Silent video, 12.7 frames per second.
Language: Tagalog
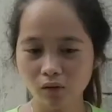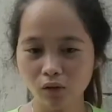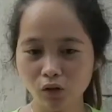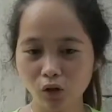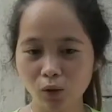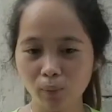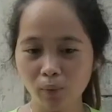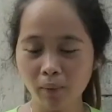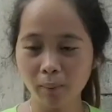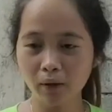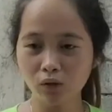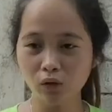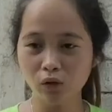Gusto ko po
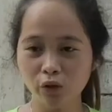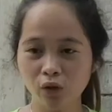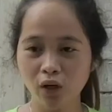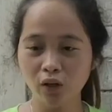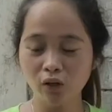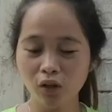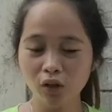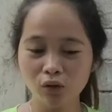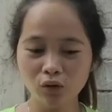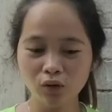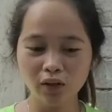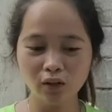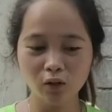mamaturo yung ano
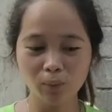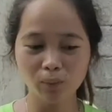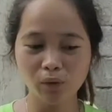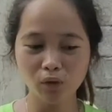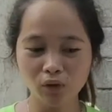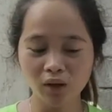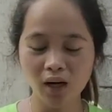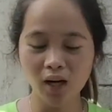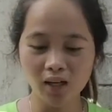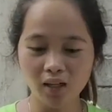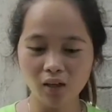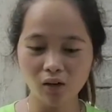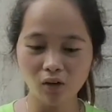natutunan ko po nung
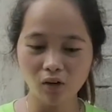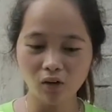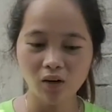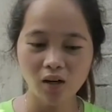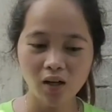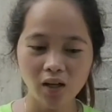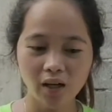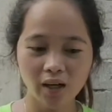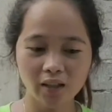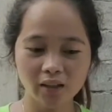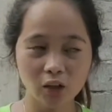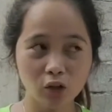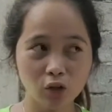nag-aaral ako
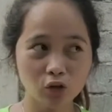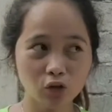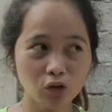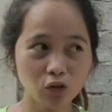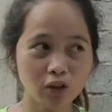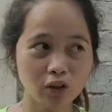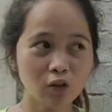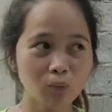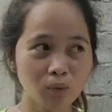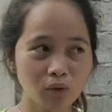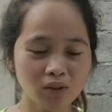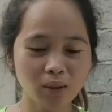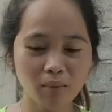at tinuturo din ko
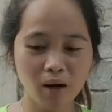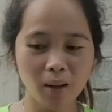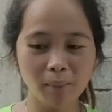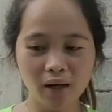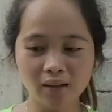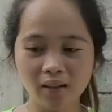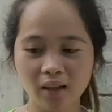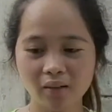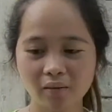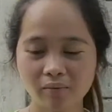po sa mga bata.